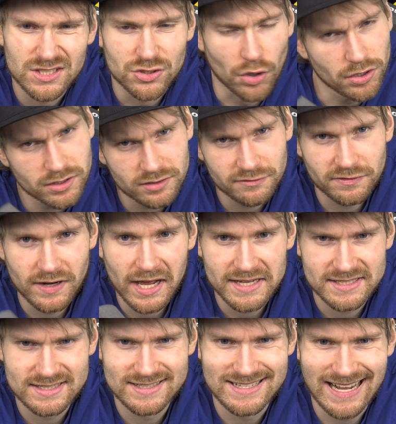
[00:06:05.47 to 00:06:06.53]
Könnte
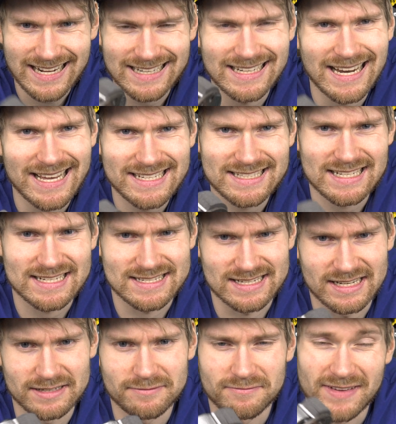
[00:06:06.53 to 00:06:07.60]
vielleicht ein Tacken leichter
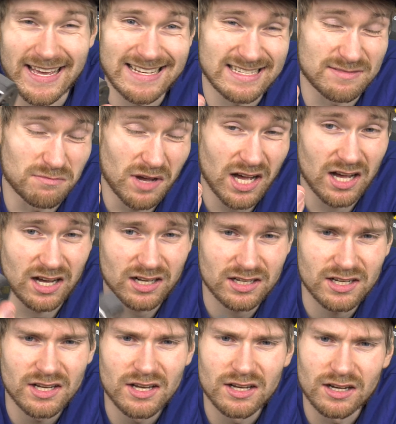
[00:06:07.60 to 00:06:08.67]
sein, wer es mag.
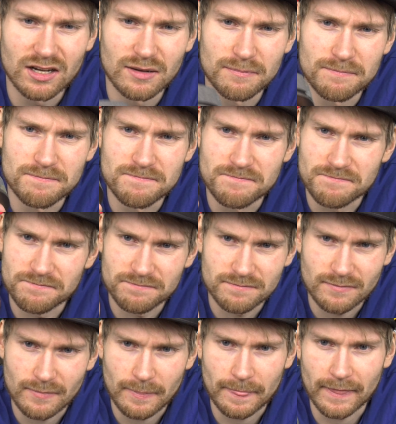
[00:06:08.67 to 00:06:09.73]
Ähm,
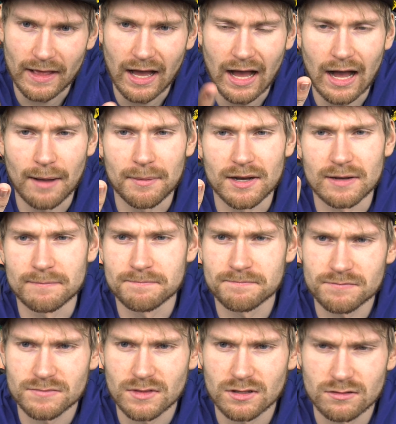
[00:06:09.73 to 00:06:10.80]
aber
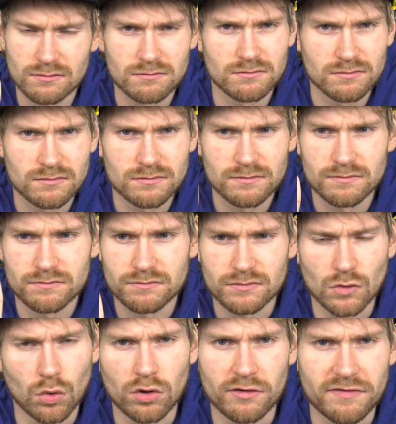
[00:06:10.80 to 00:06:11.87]

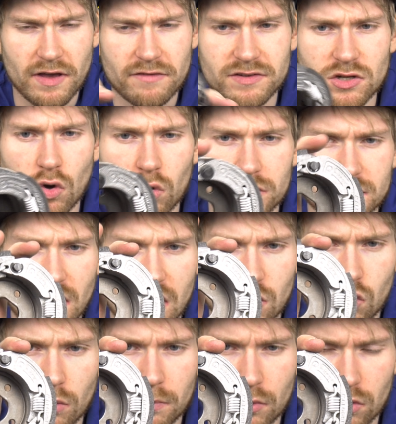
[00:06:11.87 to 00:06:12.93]
ungefähr wie eine
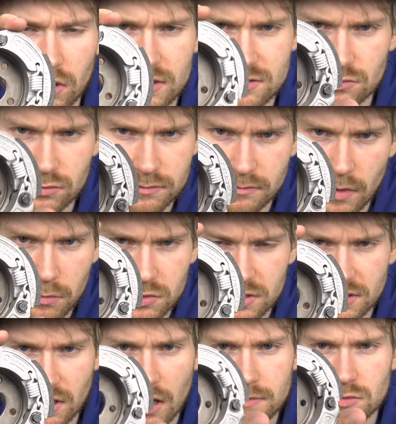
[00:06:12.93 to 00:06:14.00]
Originalkupplung. Also man muss
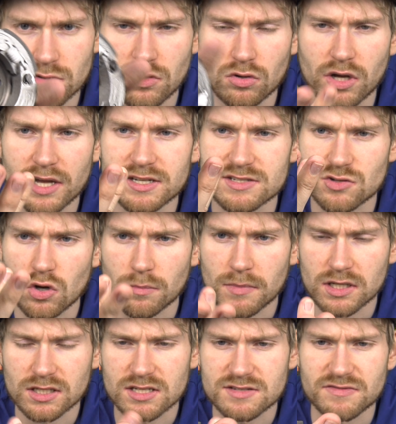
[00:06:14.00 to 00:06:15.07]
sich da absolut auch keine Sorgen
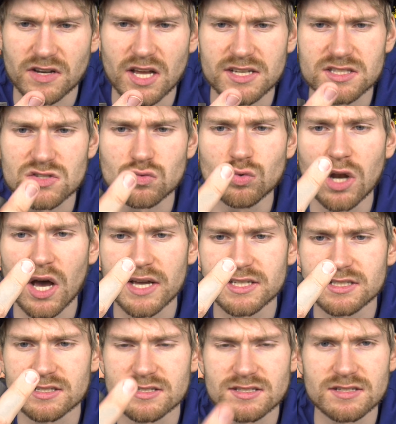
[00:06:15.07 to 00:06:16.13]
machen, dass es vielleicht zu
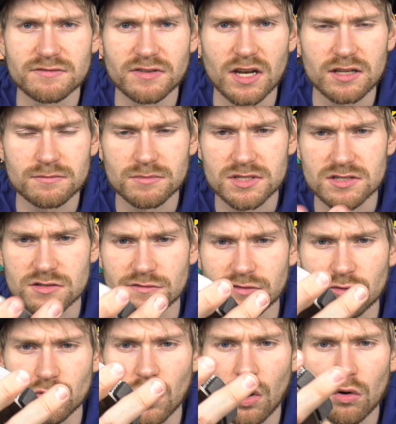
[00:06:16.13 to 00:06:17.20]
leicht ist, die vielleicht ein bisschen zu
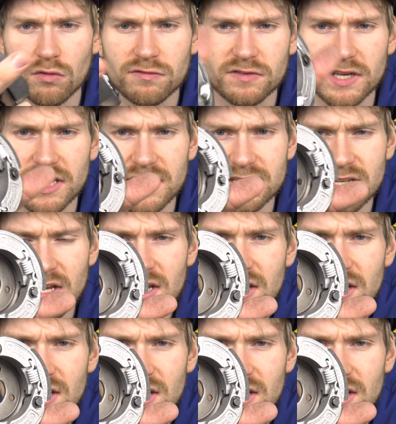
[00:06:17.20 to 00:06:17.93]
früh aufgeht.